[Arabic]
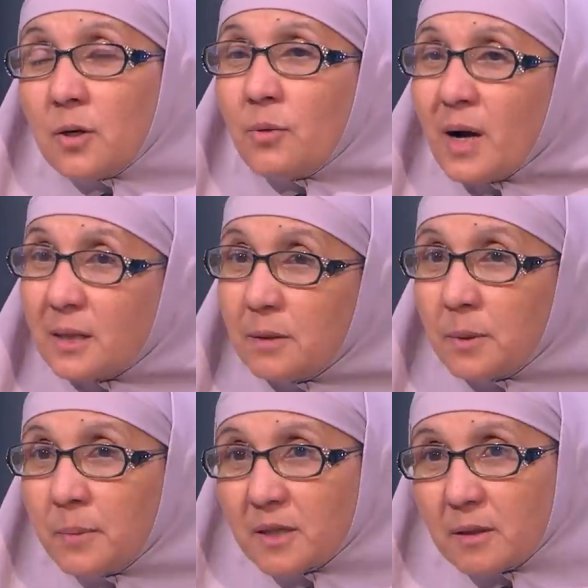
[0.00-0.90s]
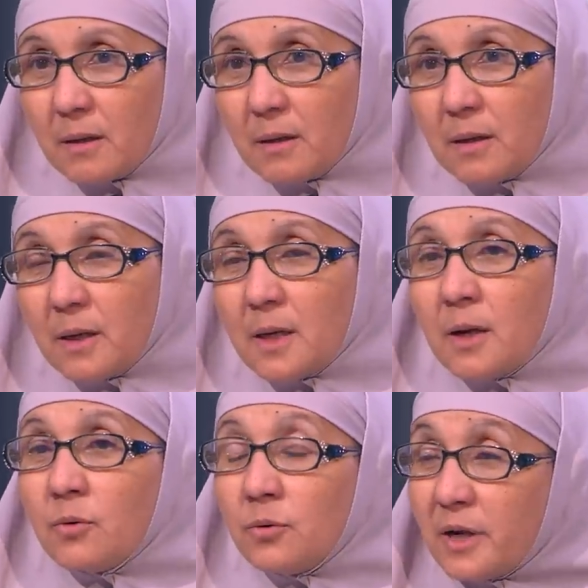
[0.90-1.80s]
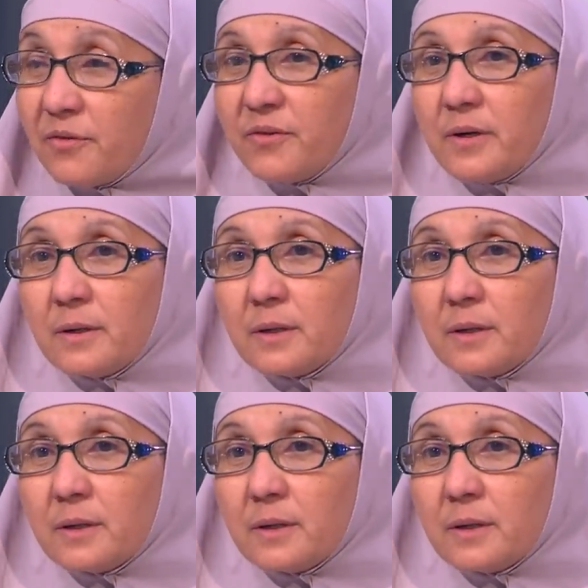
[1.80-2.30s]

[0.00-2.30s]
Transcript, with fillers: هو حد بيبطل اقول له لا فيه